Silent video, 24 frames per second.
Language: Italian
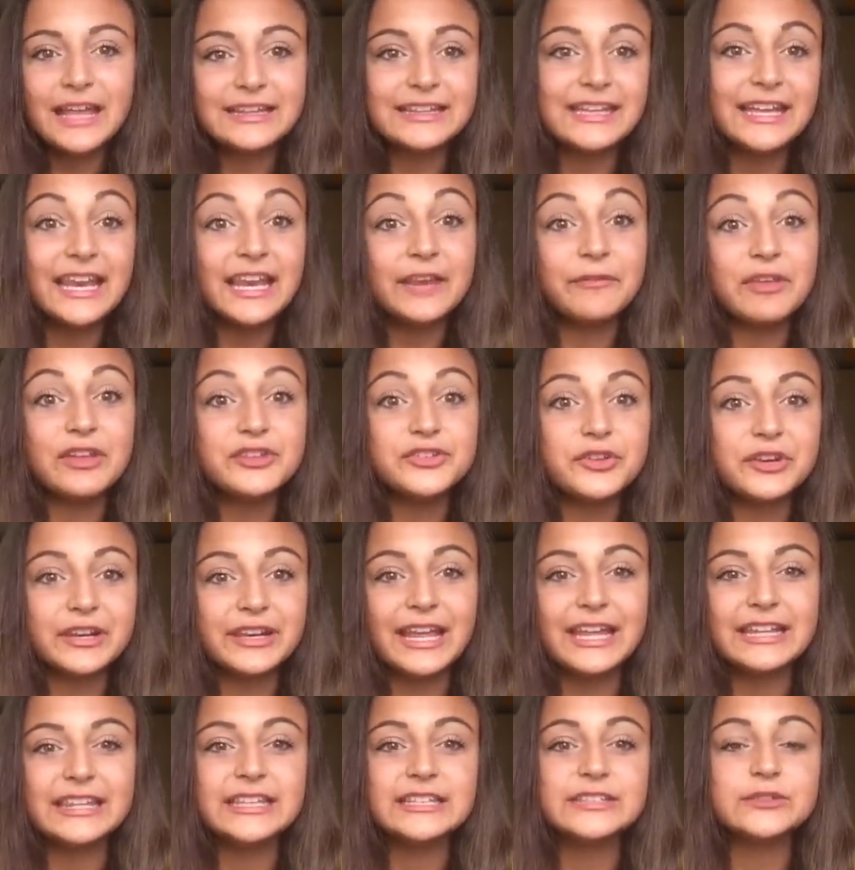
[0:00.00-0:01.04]
tenervi
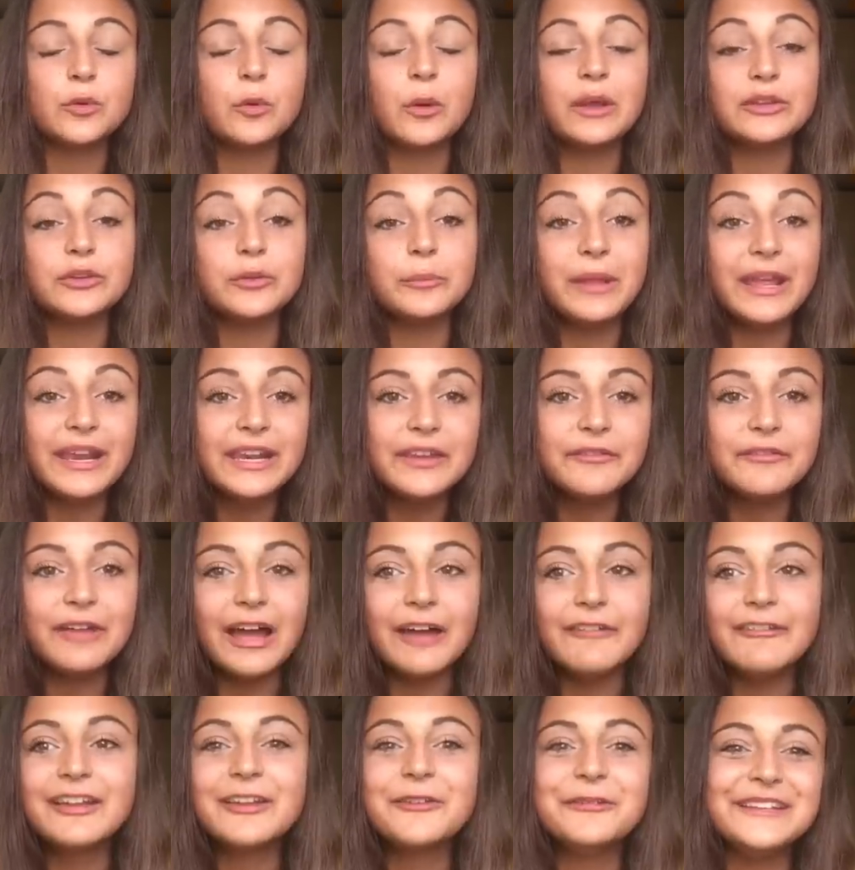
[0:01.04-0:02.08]
aggiornati su quando mi
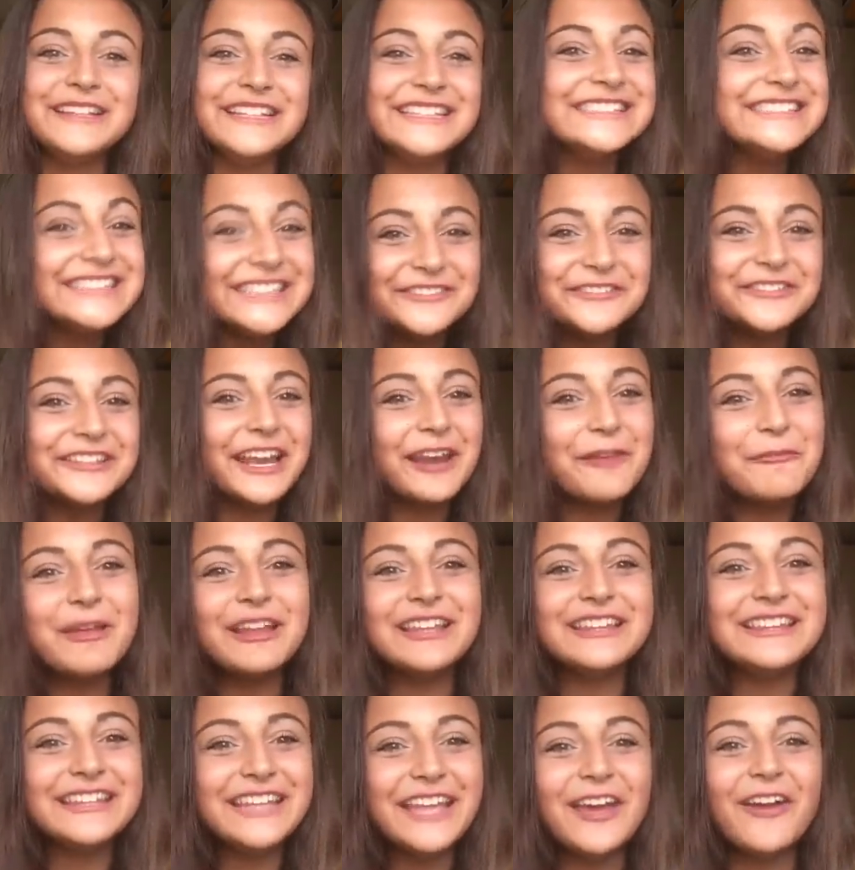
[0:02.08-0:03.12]
arrivava e quindi sì,
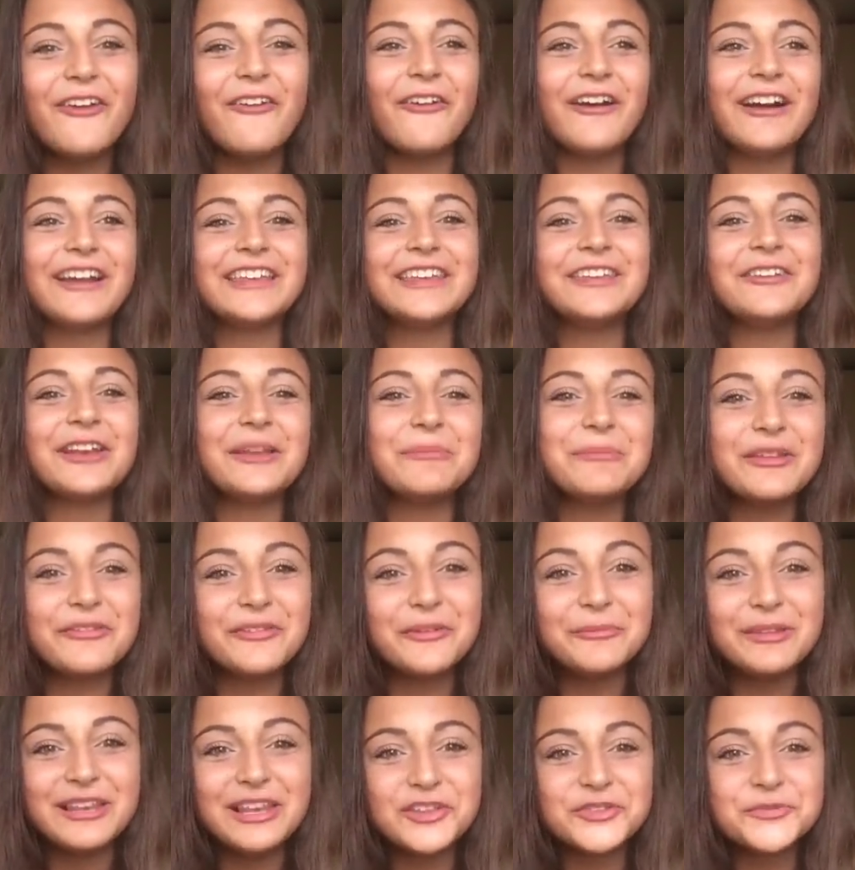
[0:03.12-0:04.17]
finalmente ho anche io la mia
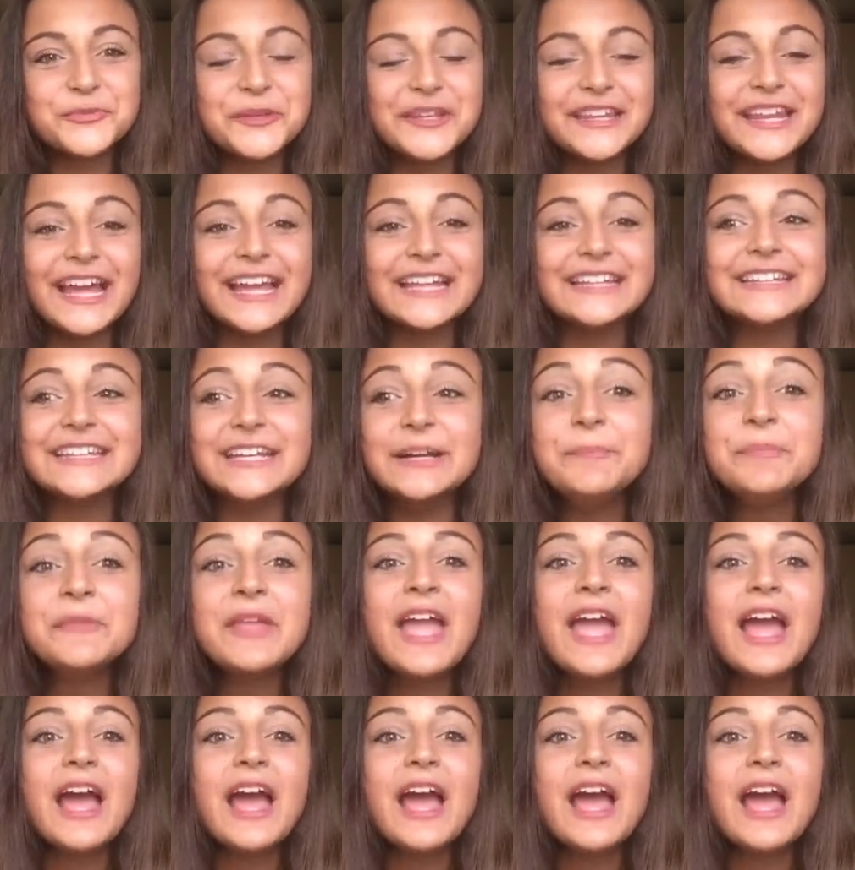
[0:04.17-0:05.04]
famiglia ospitante.